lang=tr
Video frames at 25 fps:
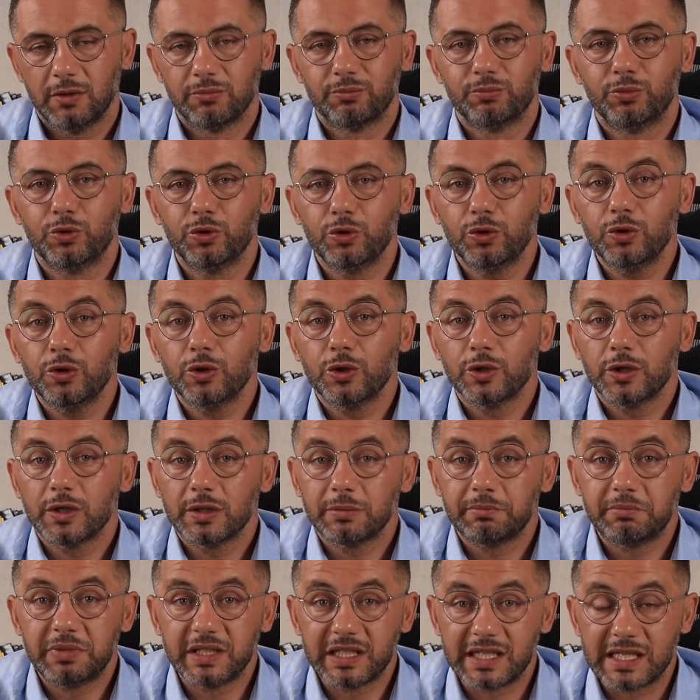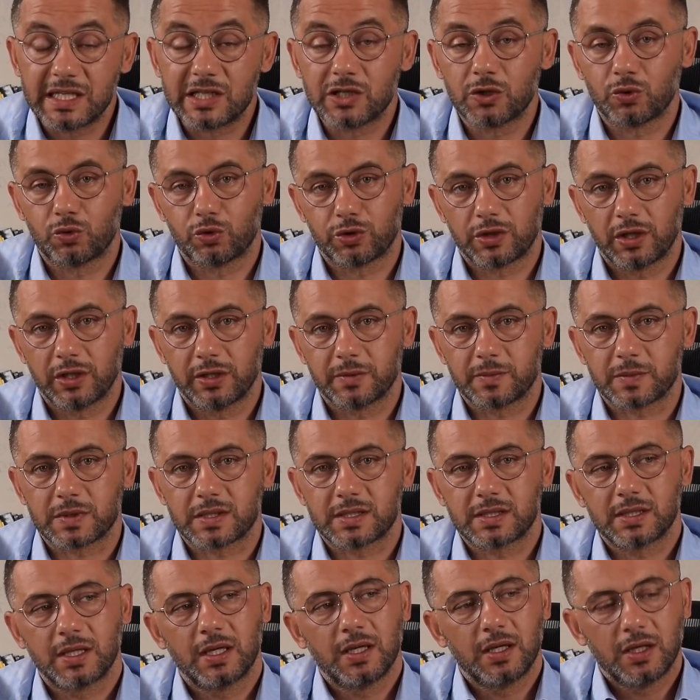Bu birinci
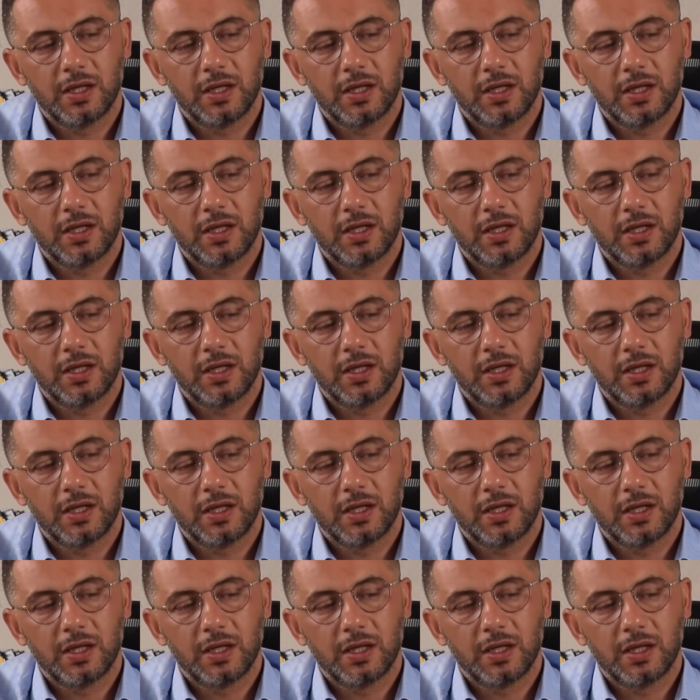kuralımız.